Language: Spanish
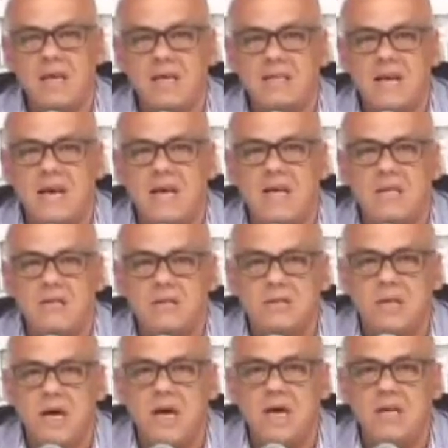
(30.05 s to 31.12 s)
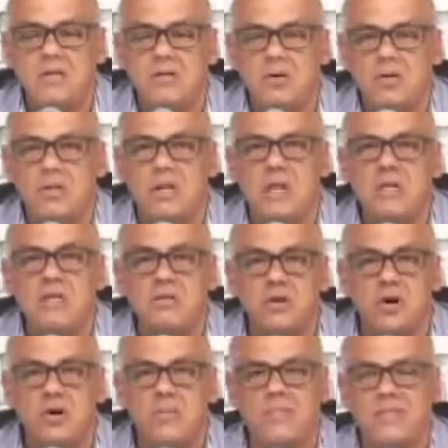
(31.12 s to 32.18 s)
que ya se ha, se ha hecho
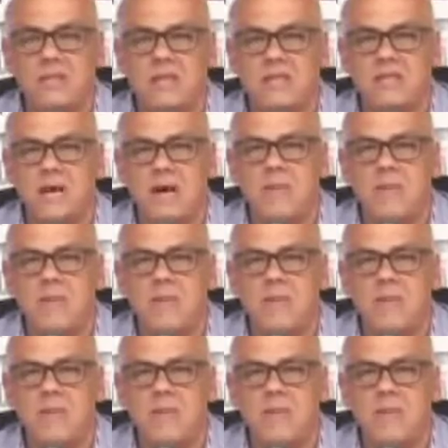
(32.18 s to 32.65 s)
tradición,